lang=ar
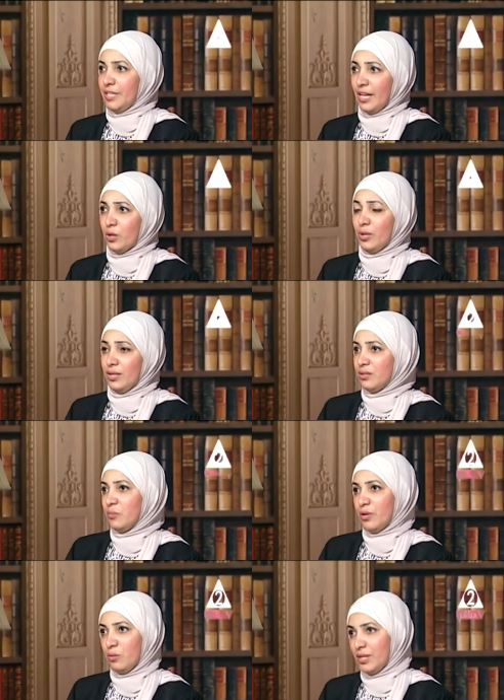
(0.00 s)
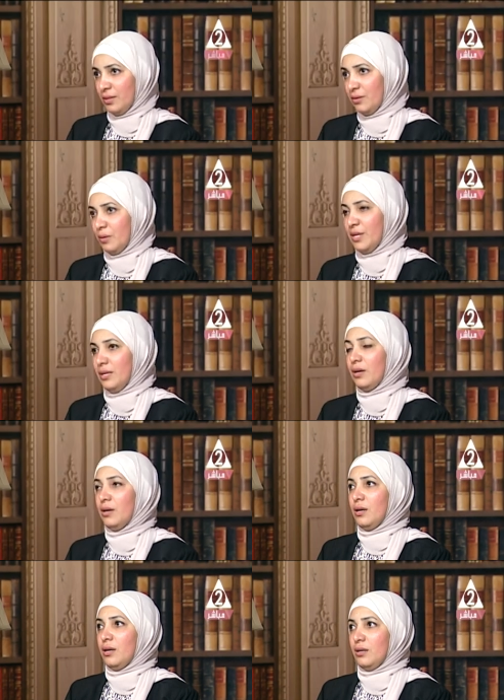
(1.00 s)
داخله عده برامج تدريبيه
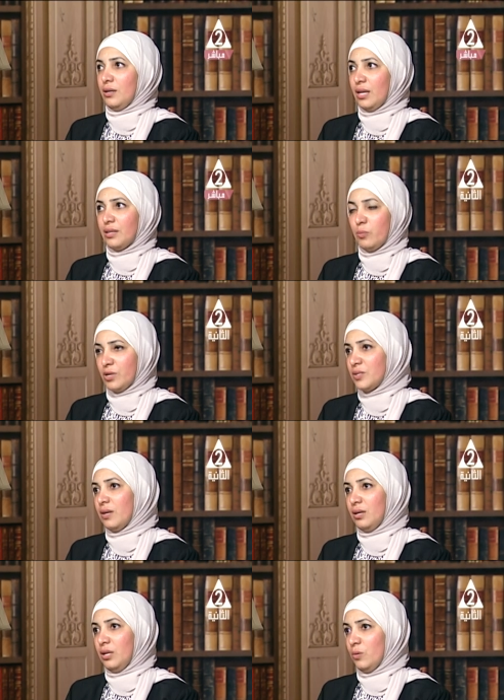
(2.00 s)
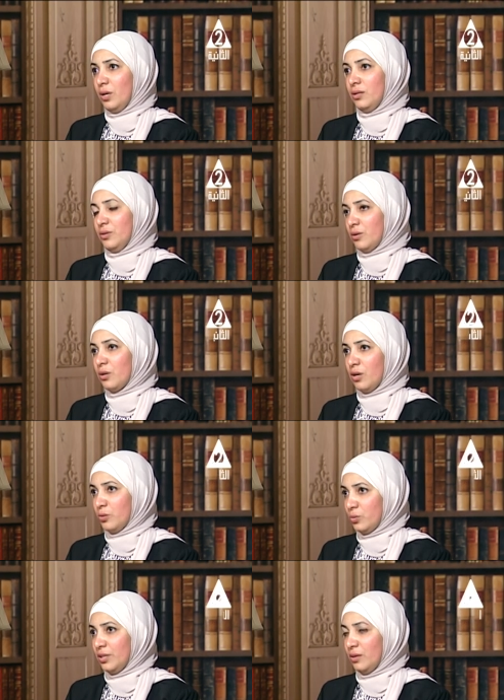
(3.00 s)
آه، كان ابرزها اللي هو الاطار
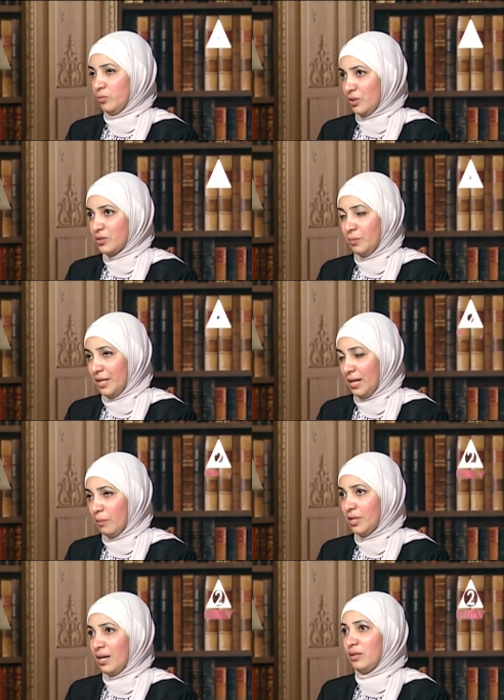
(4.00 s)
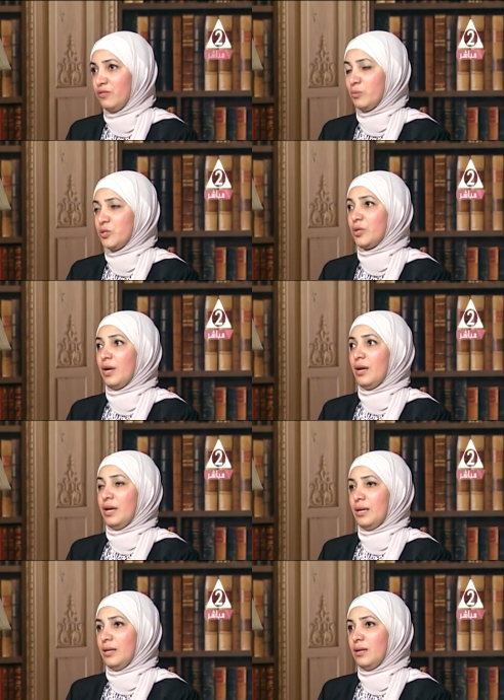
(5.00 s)
القانوني المنظم للعمل الاهلي في مصر
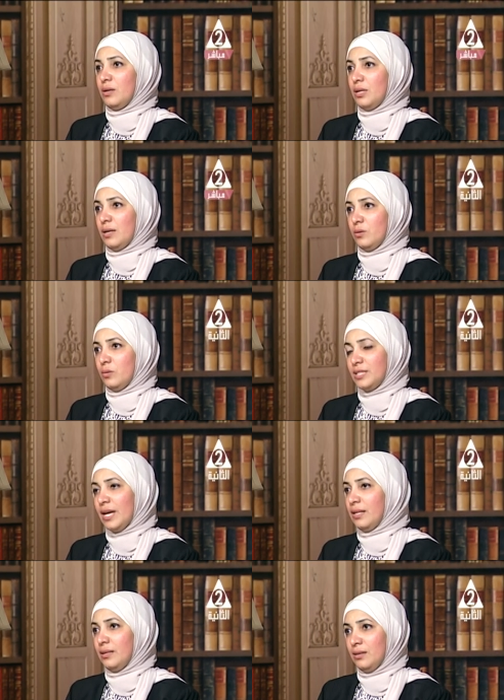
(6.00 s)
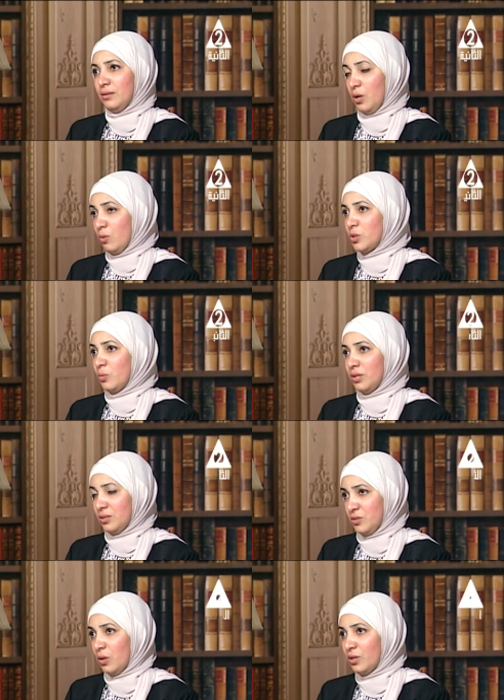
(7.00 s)
وسائل التواصل
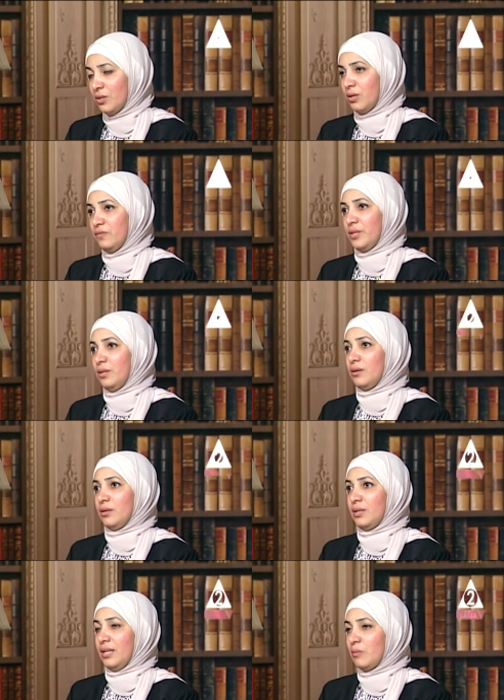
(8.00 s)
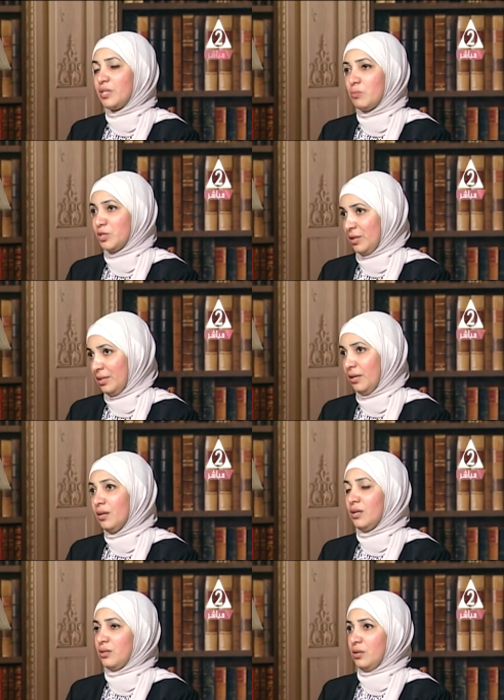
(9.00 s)
والاتصال واداره الفريق كتابه المشاريع
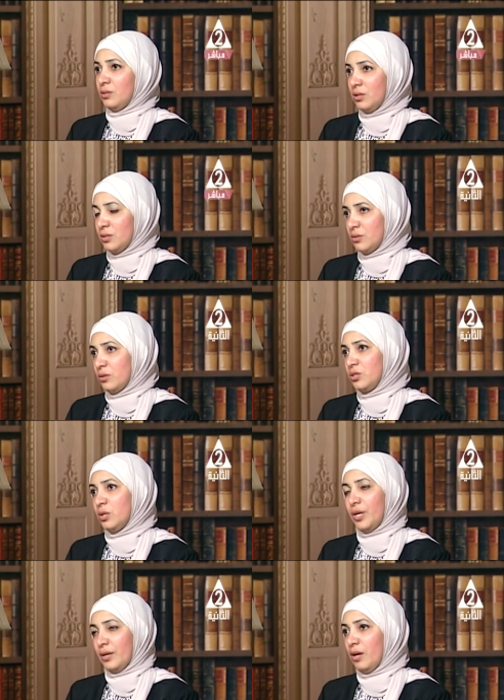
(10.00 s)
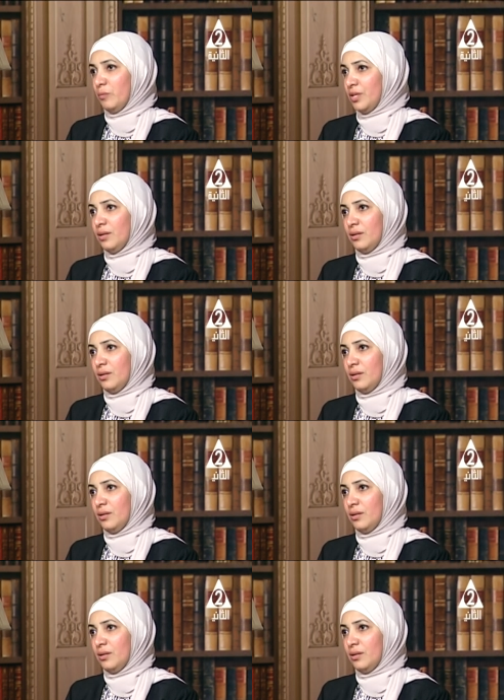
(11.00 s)
التخطيط الاستراتيجي وغيرها من